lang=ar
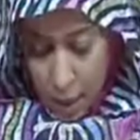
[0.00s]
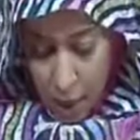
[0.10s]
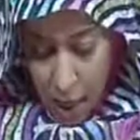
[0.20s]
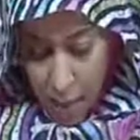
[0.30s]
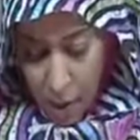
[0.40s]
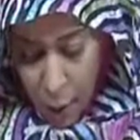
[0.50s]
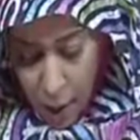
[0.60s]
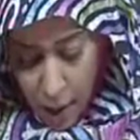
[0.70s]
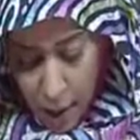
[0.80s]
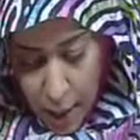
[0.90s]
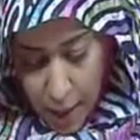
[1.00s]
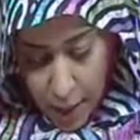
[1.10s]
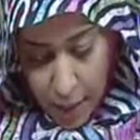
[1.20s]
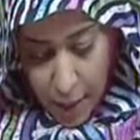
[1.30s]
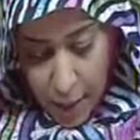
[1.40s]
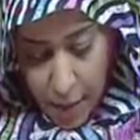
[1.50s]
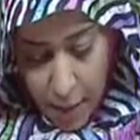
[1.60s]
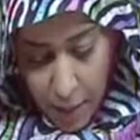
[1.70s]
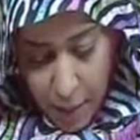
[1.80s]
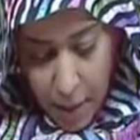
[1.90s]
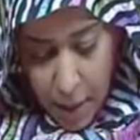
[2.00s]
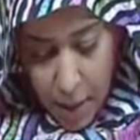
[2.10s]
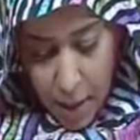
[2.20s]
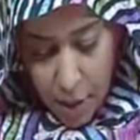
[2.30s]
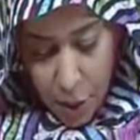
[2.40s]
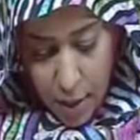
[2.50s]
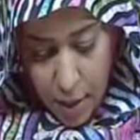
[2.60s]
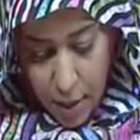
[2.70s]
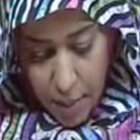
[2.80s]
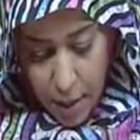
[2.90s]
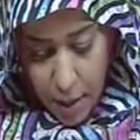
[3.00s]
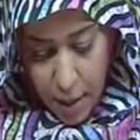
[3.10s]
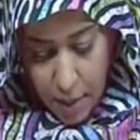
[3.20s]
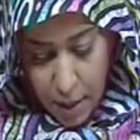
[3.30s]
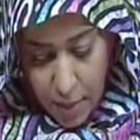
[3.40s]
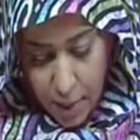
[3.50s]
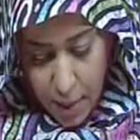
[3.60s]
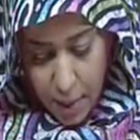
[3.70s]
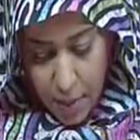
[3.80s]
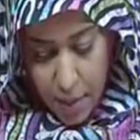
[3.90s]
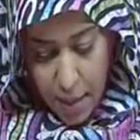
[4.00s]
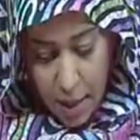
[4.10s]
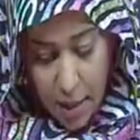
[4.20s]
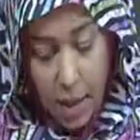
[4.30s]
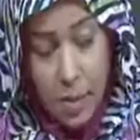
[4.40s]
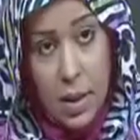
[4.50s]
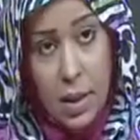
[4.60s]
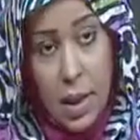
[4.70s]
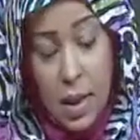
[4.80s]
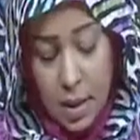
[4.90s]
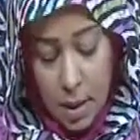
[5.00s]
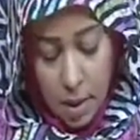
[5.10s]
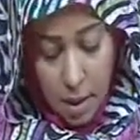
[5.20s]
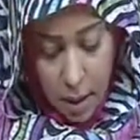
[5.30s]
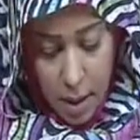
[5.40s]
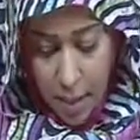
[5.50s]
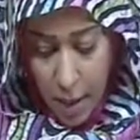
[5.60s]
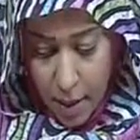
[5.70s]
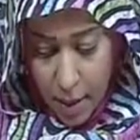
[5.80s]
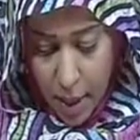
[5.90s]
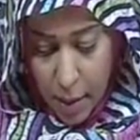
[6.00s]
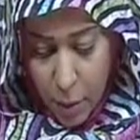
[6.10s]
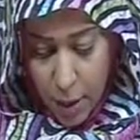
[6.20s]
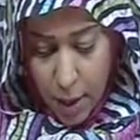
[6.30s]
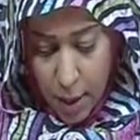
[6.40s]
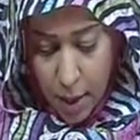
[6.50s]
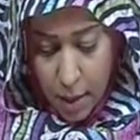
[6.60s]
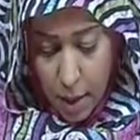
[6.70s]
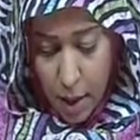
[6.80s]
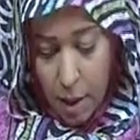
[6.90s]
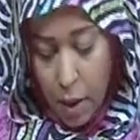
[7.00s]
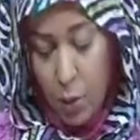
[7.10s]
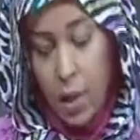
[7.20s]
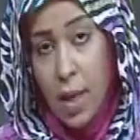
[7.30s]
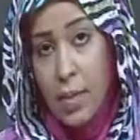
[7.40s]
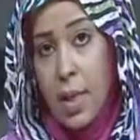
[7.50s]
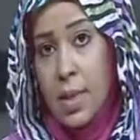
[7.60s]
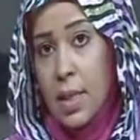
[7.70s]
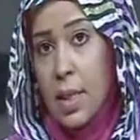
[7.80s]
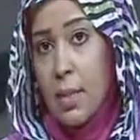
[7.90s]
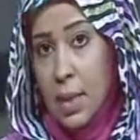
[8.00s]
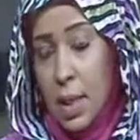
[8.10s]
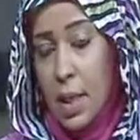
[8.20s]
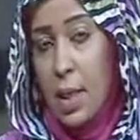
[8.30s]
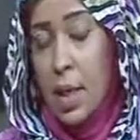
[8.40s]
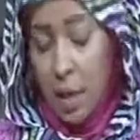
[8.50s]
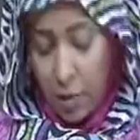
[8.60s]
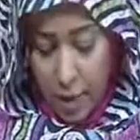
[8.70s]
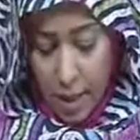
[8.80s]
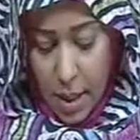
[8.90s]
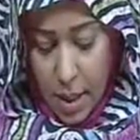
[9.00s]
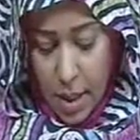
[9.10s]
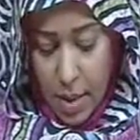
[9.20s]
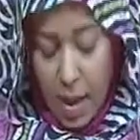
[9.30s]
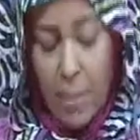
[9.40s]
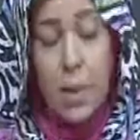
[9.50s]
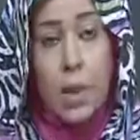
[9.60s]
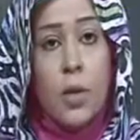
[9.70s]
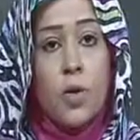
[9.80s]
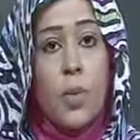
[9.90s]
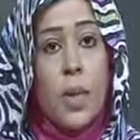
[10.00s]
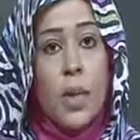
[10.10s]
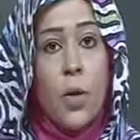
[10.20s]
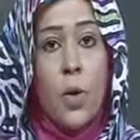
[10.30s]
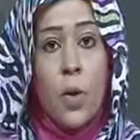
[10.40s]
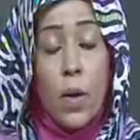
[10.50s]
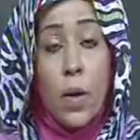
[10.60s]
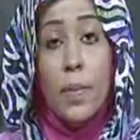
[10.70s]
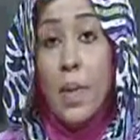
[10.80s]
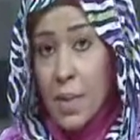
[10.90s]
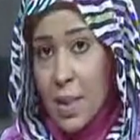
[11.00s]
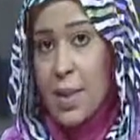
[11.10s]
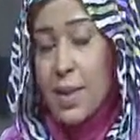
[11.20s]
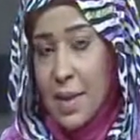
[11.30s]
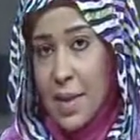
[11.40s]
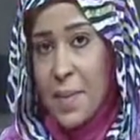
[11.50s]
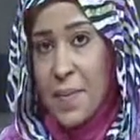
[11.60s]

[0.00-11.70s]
قام مؤخرا حاكم إقليم البطحاء جان برناند بدري بزيارة إلى منطقة التنقيب عن الذهب وذلك الاطلاع على الأوضاع بهذه المنطقة التفاصيل لدى محمد طاهر جبرين الحر من مدينة أتيا